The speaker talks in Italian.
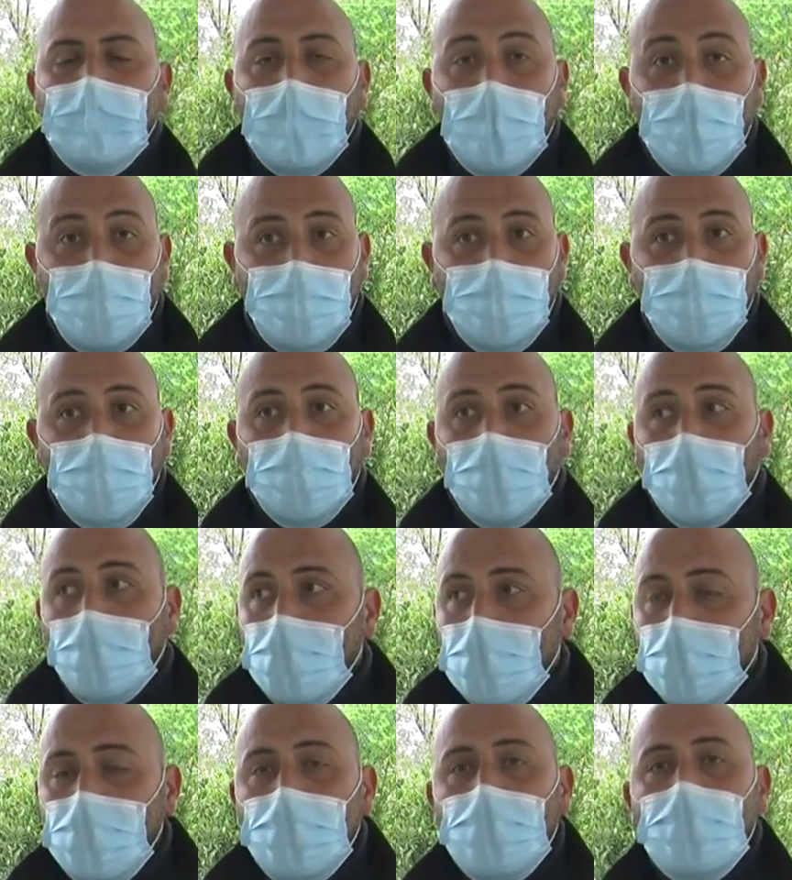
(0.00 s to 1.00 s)
è finito,
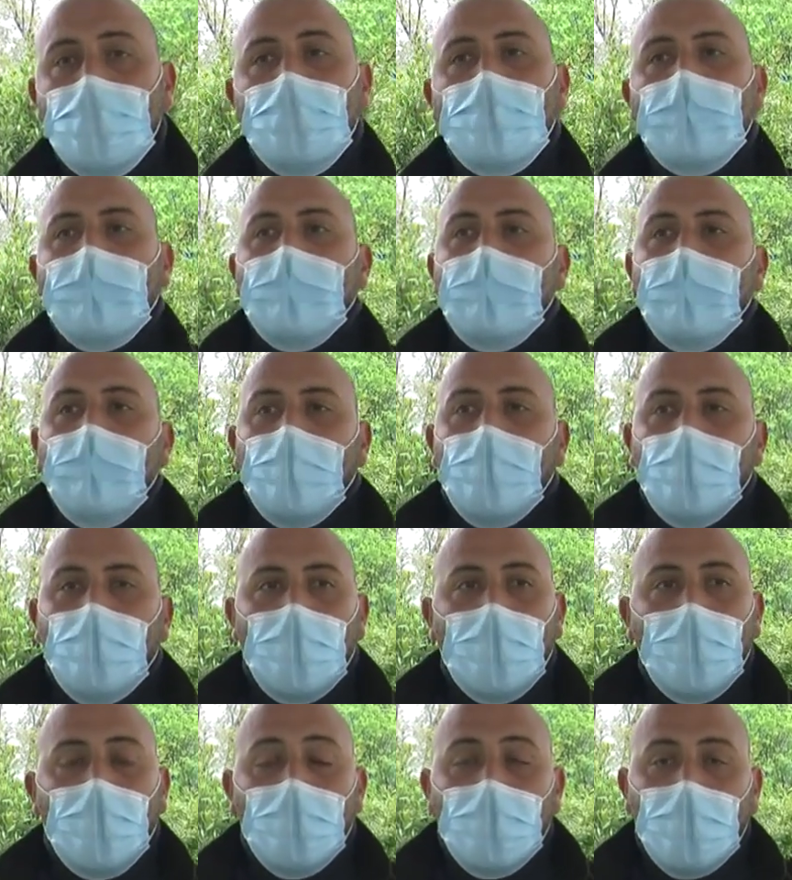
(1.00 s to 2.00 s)
quindi
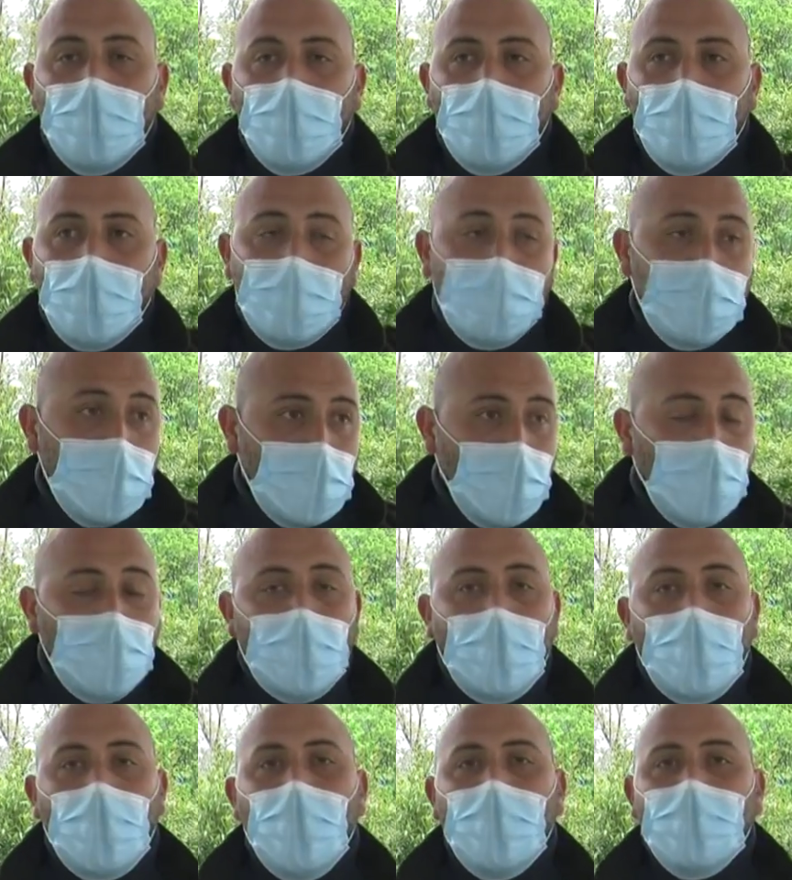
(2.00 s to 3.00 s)

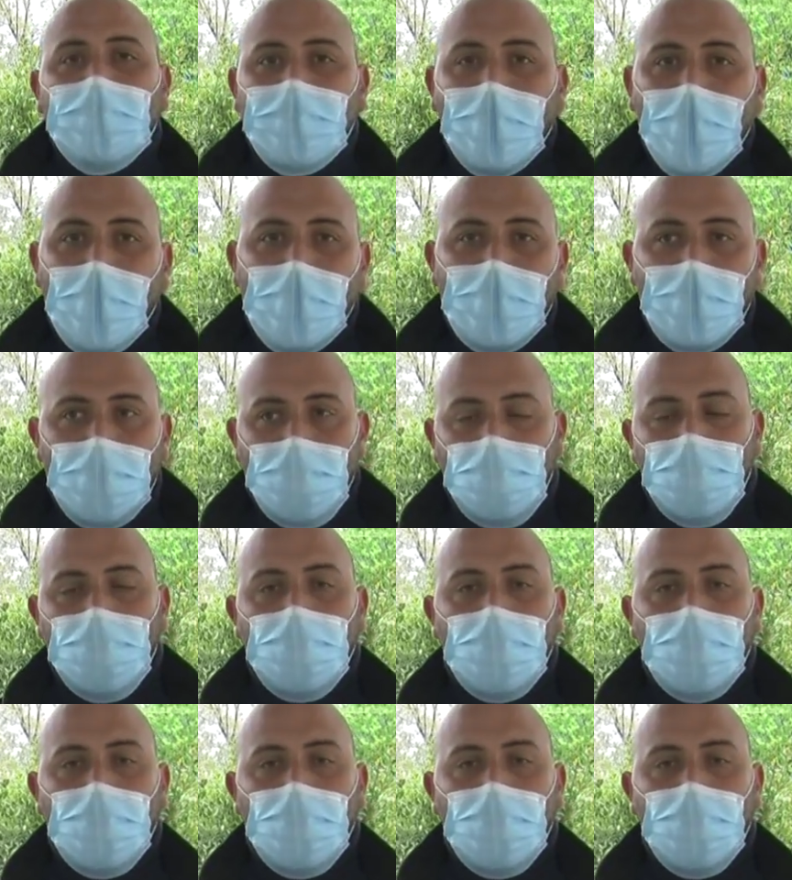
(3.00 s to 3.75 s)
bisogna guardare